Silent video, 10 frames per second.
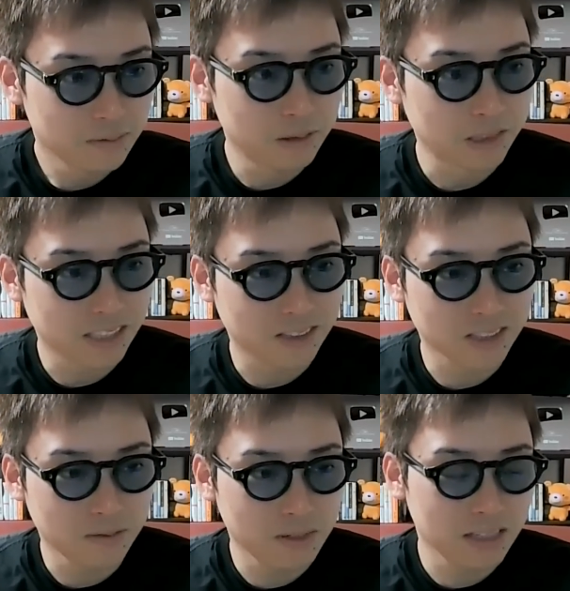もう
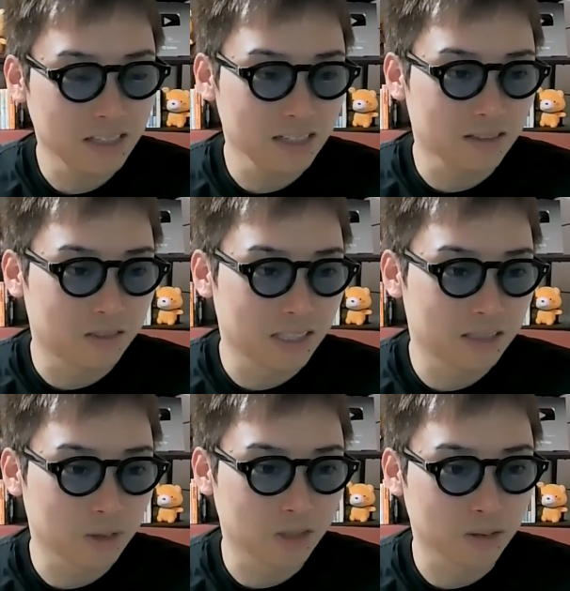ChatGPT の
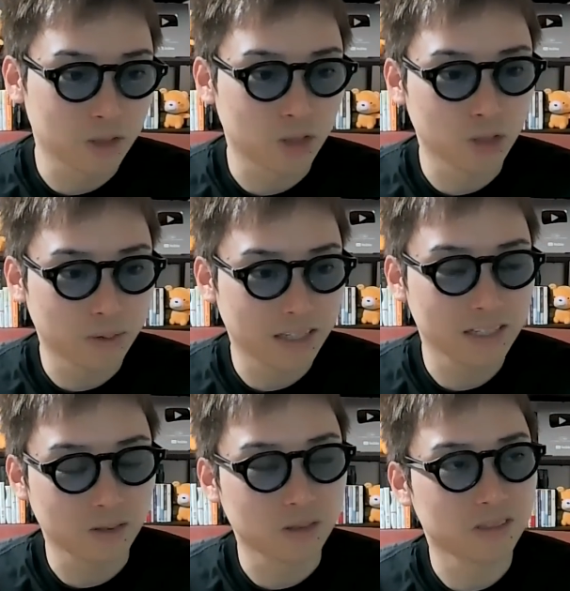足元にも及ば
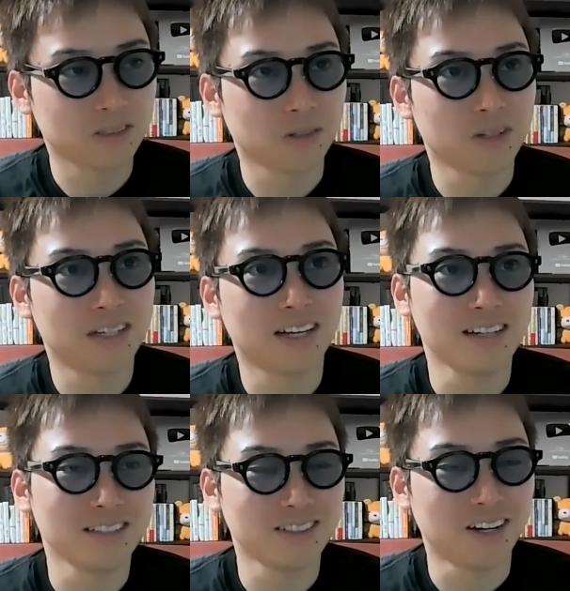ないということで、世
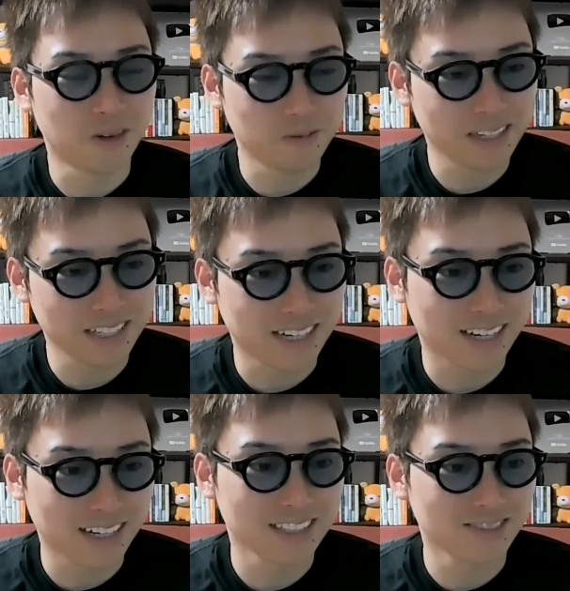界中がほんまに
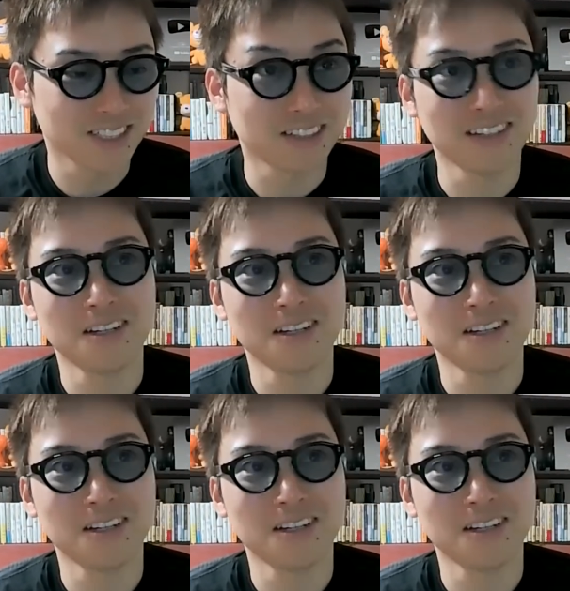がっかりしました。